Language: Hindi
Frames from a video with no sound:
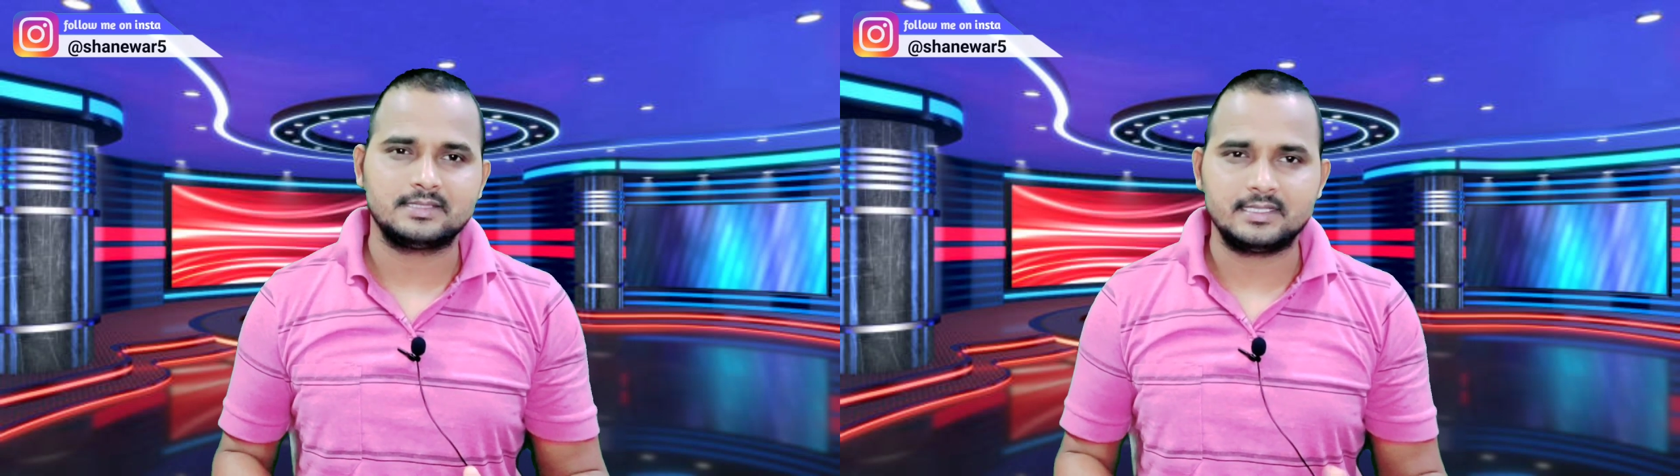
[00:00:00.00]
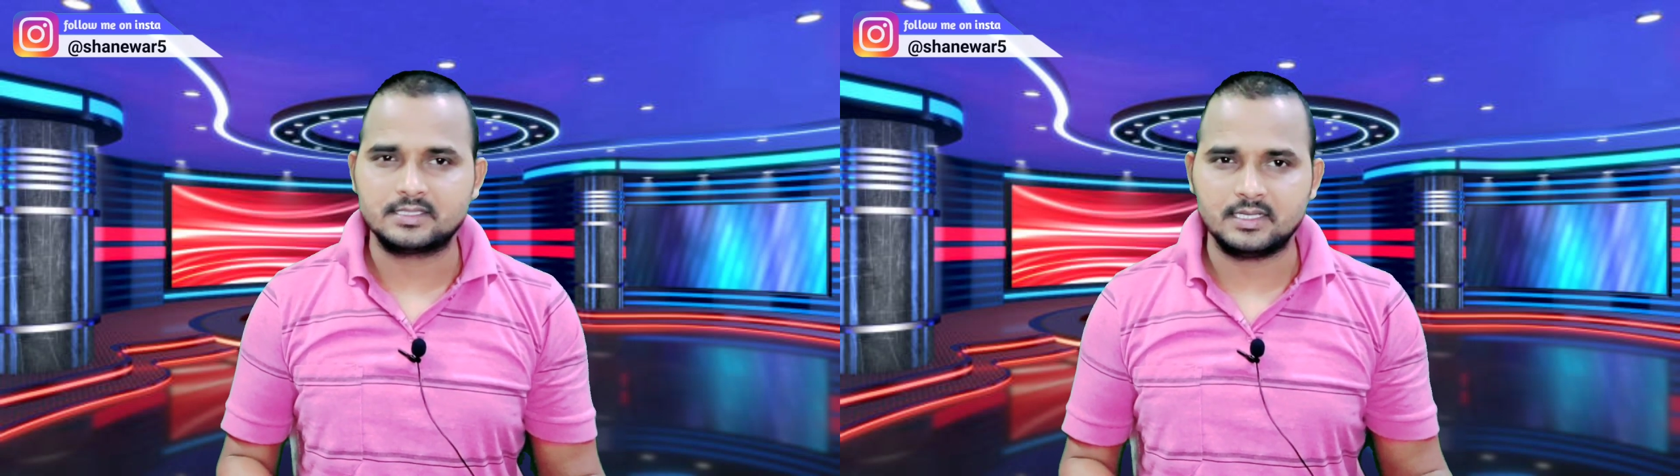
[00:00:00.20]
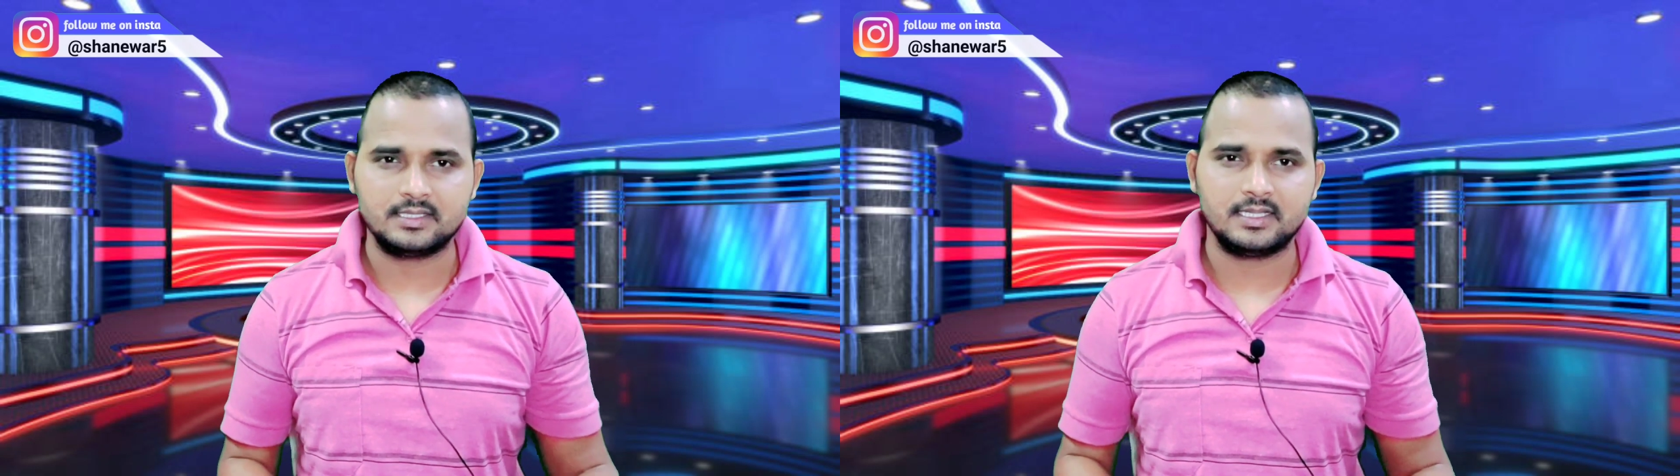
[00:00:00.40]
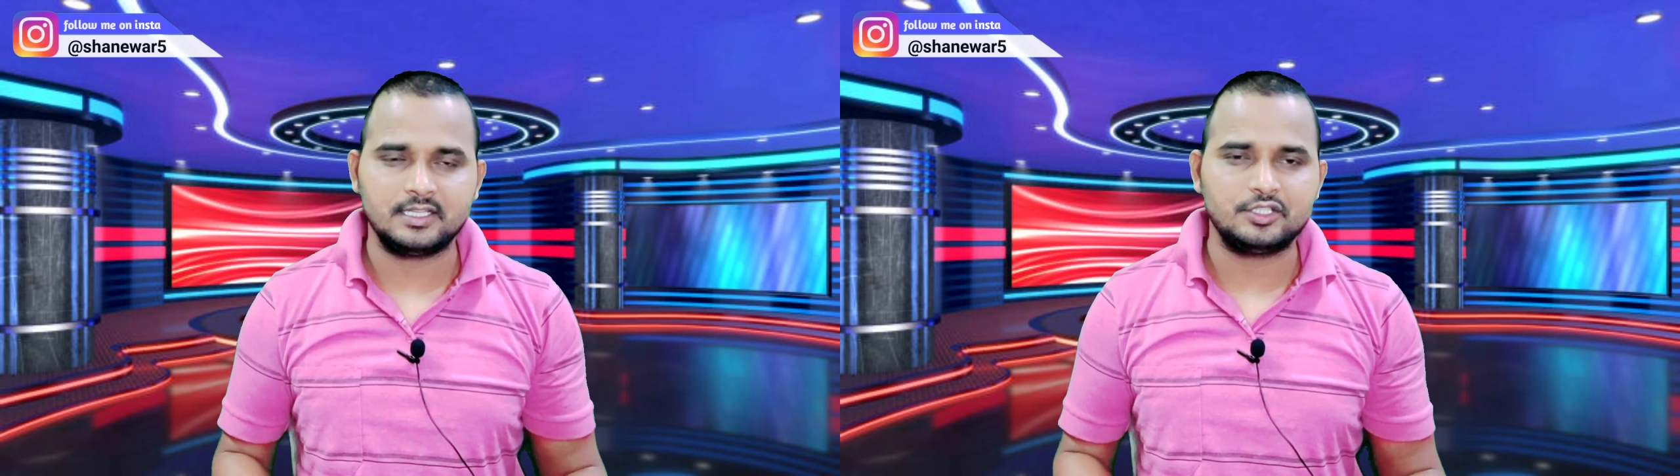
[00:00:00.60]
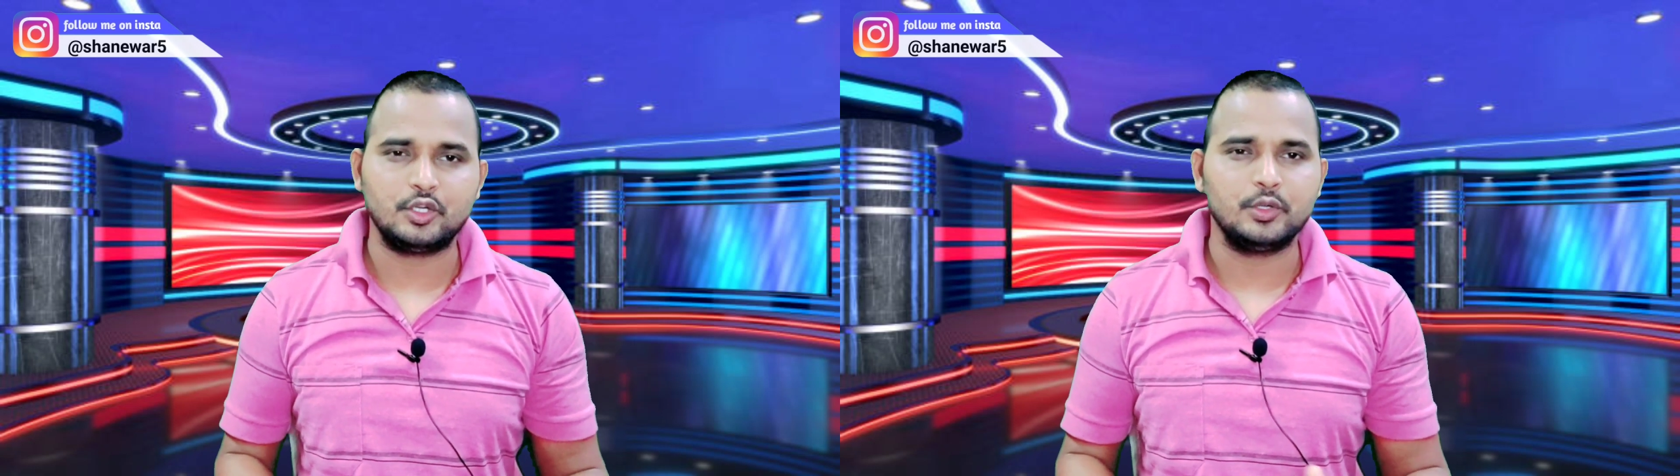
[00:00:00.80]
सर्च करते
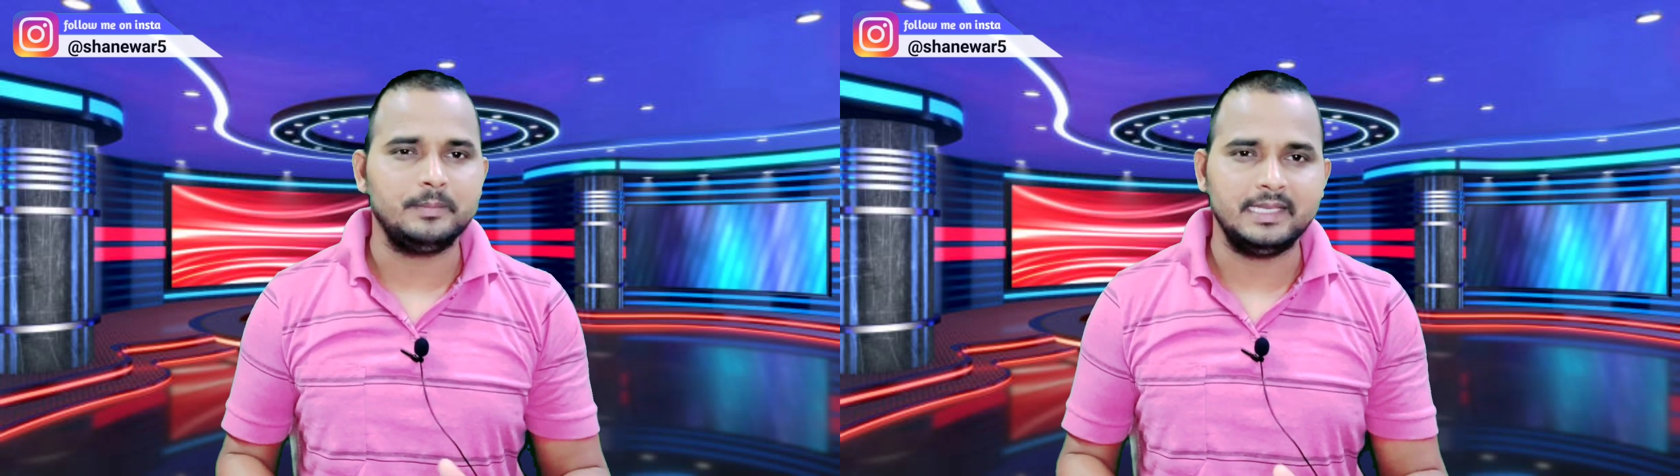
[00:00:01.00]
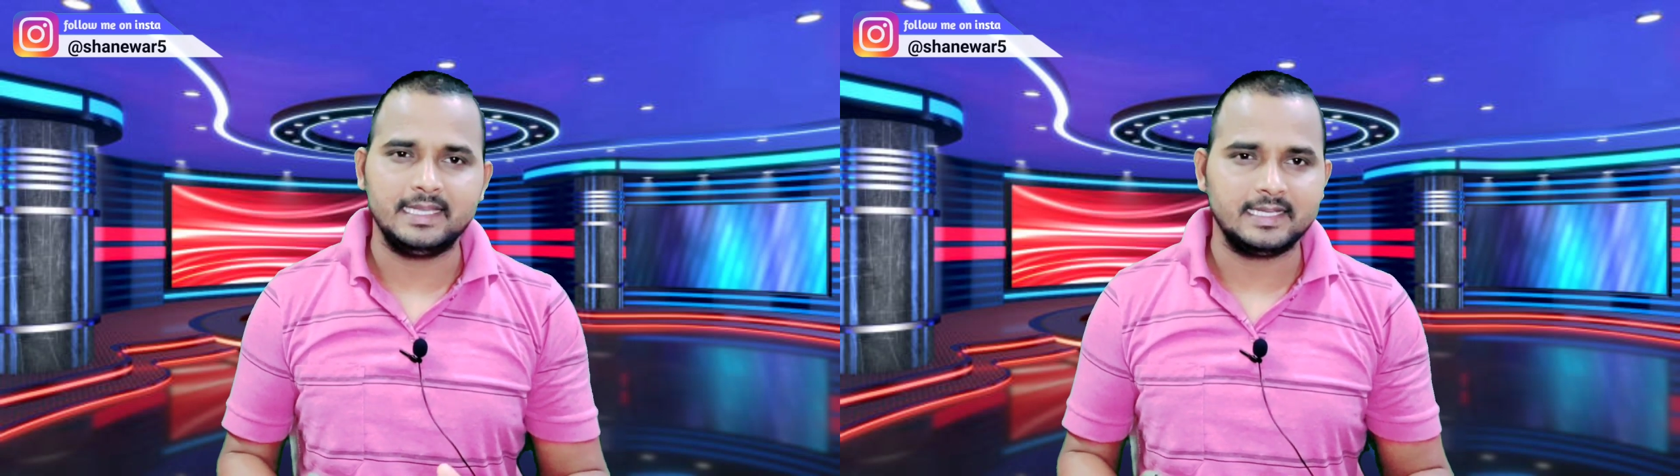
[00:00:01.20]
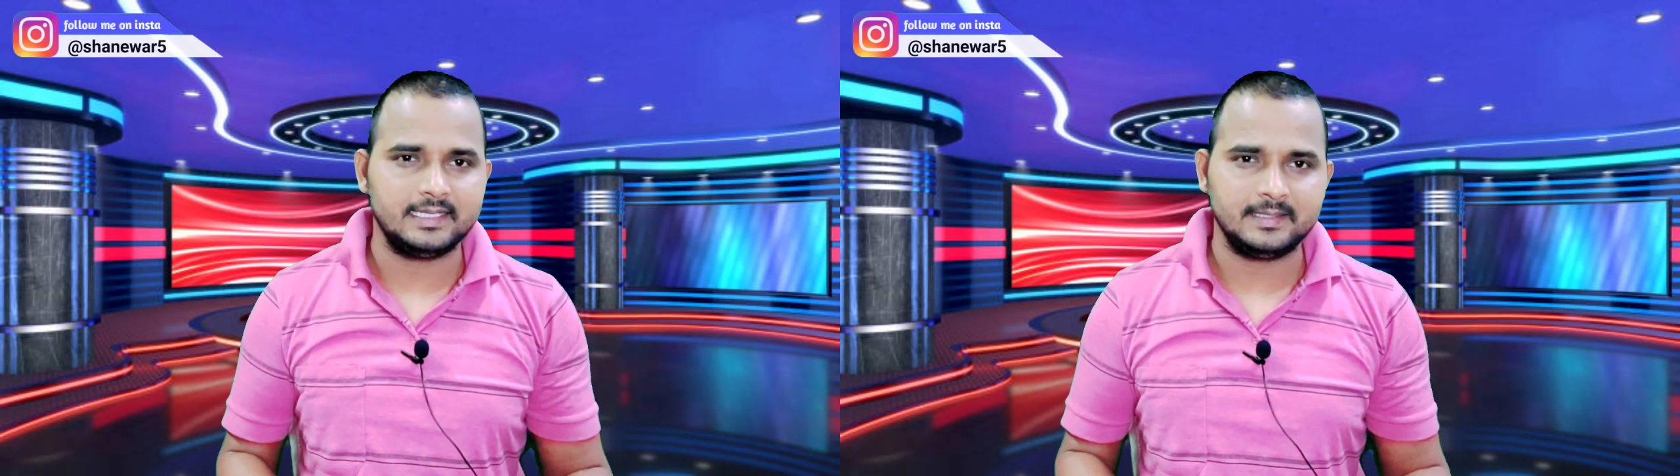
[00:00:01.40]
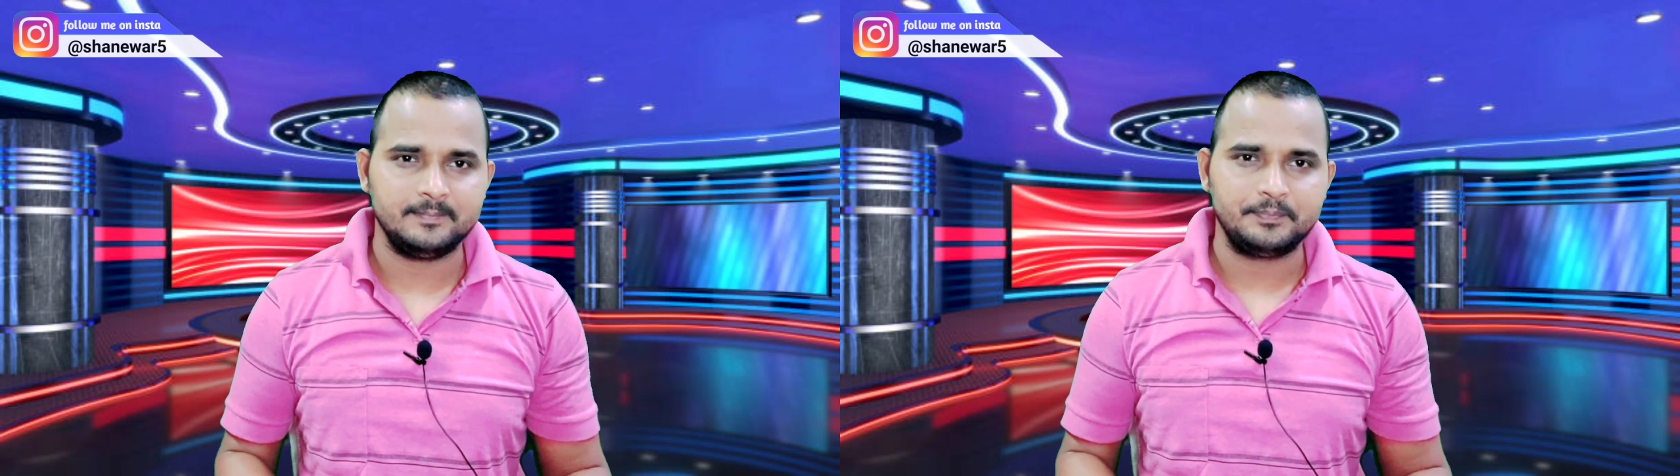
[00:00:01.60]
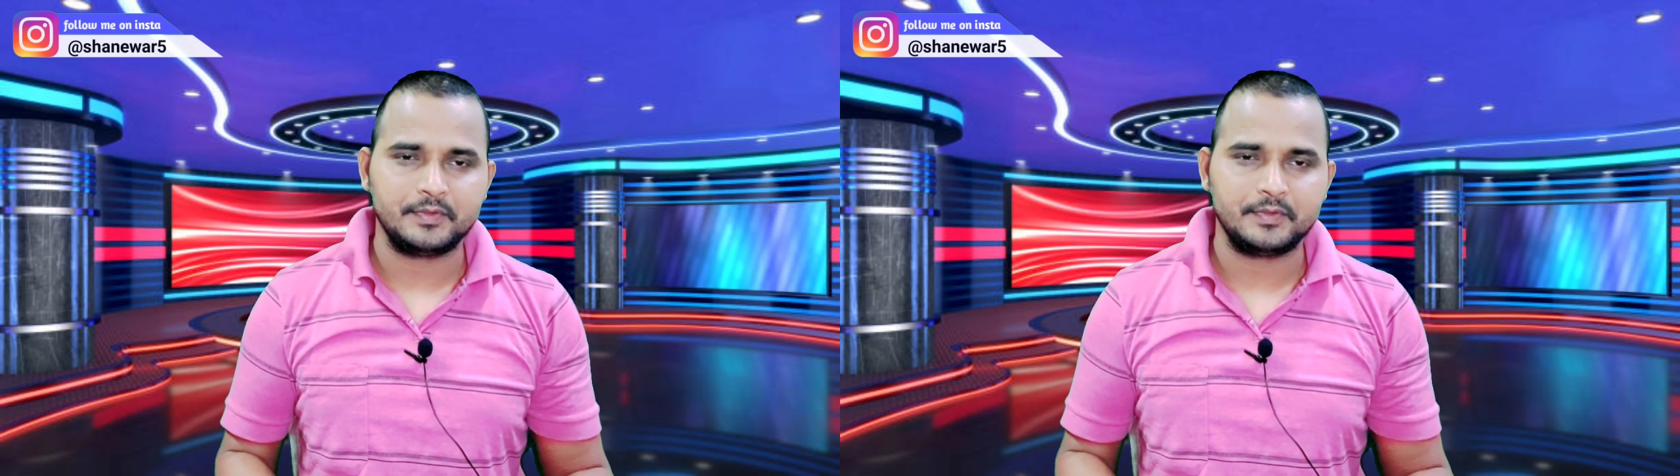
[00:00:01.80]
रह जाओगे मिलेगा नहीं